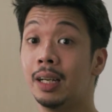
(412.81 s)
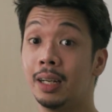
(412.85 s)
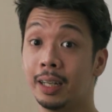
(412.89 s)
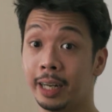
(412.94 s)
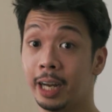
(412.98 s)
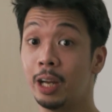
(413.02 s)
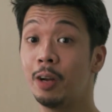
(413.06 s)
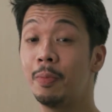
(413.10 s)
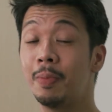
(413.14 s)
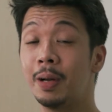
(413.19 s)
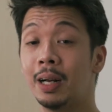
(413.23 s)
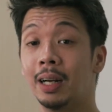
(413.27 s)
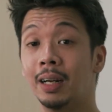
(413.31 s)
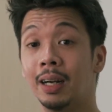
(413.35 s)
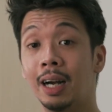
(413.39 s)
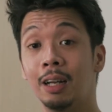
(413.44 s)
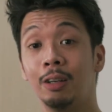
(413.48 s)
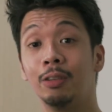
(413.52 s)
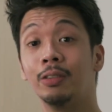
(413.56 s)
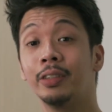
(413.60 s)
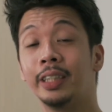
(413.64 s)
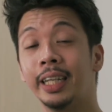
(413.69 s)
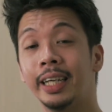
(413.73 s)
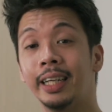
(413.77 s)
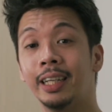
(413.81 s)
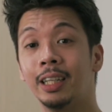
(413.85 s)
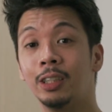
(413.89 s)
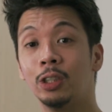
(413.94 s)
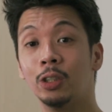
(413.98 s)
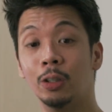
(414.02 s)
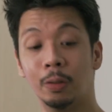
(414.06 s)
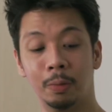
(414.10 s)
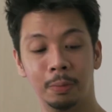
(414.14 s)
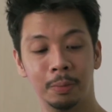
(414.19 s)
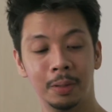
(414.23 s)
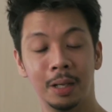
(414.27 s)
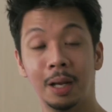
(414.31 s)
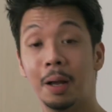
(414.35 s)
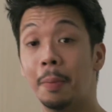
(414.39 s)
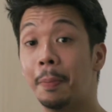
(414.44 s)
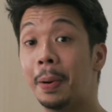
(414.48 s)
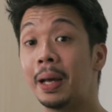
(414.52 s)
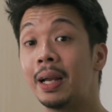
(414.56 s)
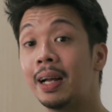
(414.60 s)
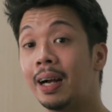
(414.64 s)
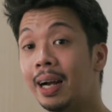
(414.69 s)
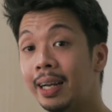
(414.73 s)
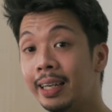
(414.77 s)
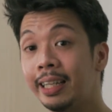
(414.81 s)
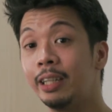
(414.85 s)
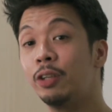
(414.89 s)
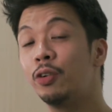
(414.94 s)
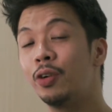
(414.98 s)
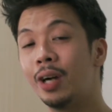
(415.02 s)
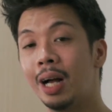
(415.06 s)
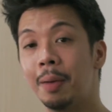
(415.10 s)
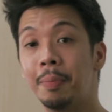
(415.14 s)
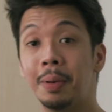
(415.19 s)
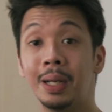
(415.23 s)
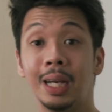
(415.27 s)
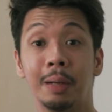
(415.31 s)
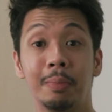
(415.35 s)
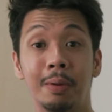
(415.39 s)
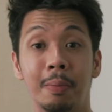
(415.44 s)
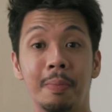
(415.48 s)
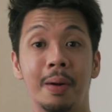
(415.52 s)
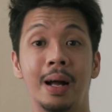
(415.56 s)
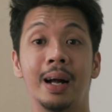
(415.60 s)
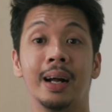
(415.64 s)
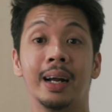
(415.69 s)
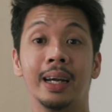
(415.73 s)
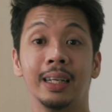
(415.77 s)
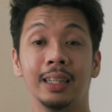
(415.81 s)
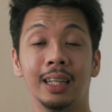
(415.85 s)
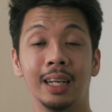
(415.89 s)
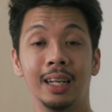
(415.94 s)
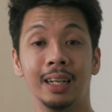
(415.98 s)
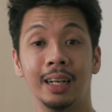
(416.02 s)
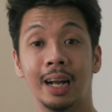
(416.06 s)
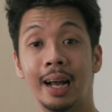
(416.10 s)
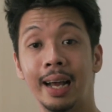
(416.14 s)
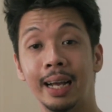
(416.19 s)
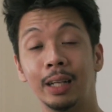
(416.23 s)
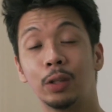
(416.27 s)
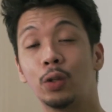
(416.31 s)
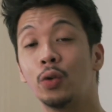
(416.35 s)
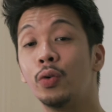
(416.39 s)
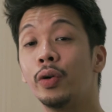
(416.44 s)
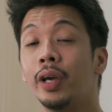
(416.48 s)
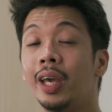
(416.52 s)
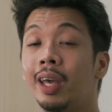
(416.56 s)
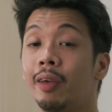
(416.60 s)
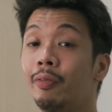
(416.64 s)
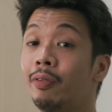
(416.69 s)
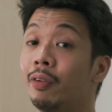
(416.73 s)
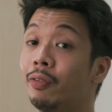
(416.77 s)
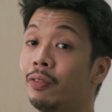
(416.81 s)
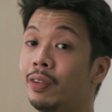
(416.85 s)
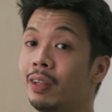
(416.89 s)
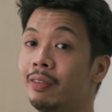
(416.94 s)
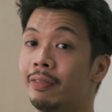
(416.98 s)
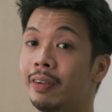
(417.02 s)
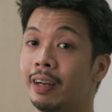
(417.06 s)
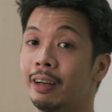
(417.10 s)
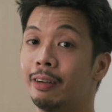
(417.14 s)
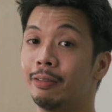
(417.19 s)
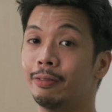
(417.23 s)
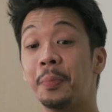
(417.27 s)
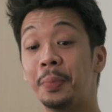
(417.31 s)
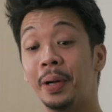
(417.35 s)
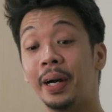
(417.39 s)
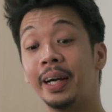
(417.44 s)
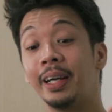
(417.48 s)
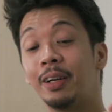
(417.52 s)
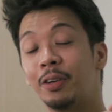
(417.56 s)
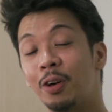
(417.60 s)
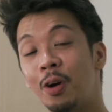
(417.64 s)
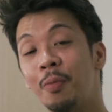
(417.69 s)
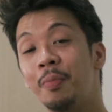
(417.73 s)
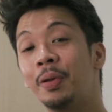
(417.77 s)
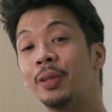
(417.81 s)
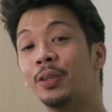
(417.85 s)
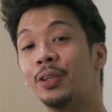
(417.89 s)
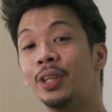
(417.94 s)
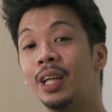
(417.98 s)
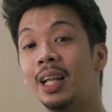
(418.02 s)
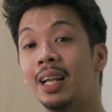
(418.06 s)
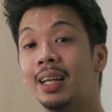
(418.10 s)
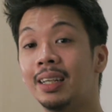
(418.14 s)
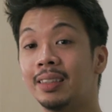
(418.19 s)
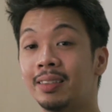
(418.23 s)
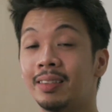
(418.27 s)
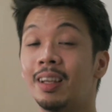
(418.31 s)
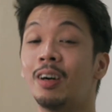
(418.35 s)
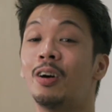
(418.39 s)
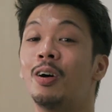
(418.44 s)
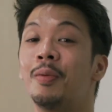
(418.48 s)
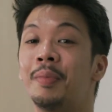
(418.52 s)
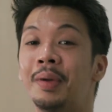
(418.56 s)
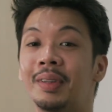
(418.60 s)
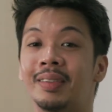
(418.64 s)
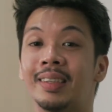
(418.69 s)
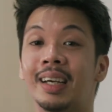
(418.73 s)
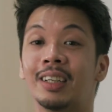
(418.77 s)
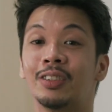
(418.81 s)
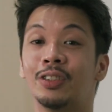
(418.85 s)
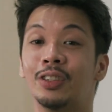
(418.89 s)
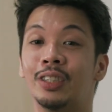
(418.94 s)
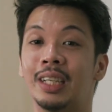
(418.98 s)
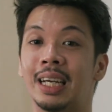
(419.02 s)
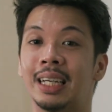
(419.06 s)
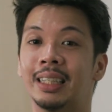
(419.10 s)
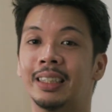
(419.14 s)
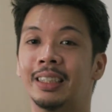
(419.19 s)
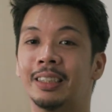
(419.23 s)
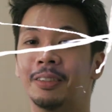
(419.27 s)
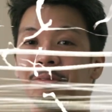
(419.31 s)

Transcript: Kayo ba, anong tingin niyo? Para kanino nga ba nababagay talaga itong A55? Pakicomment nyo na lang sa comment section natin.